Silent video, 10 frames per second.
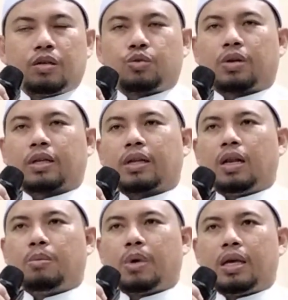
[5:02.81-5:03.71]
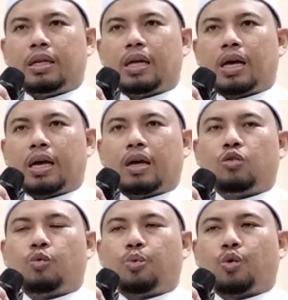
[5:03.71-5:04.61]
Di surat Al-Ma'idah
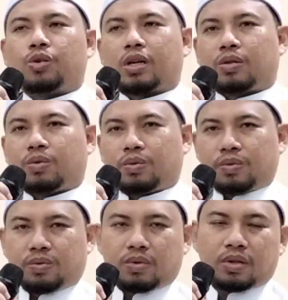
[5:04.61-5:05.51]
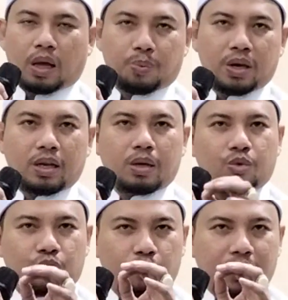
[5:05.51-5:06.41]
ayat 21. Tapi ini
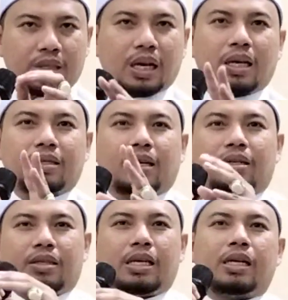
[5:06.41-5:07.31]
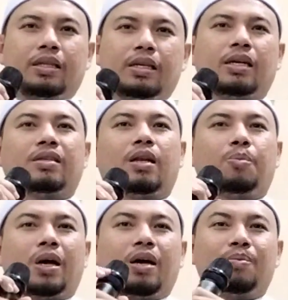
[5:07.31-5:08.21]
butuh penjelasan sehingga tidak
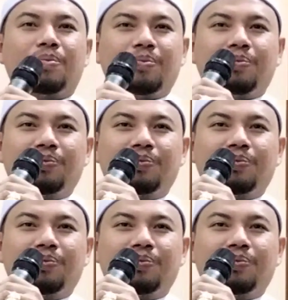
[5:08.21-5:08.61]
salah paham.